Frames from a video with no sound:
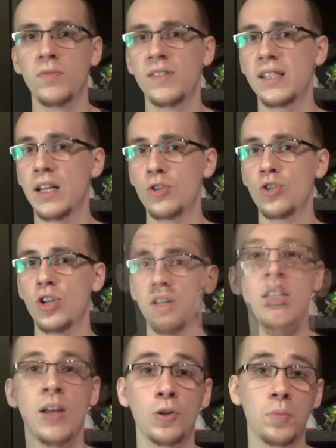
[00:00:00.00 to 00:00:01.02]
Wystarczy, że
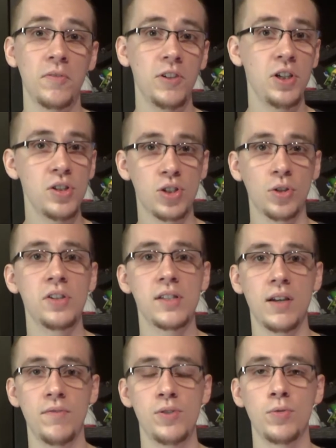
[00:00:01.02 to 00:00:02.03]
na odpowiedniej stronie
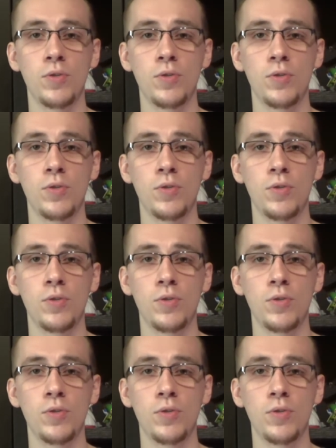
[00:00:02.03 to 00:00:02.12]
serwisu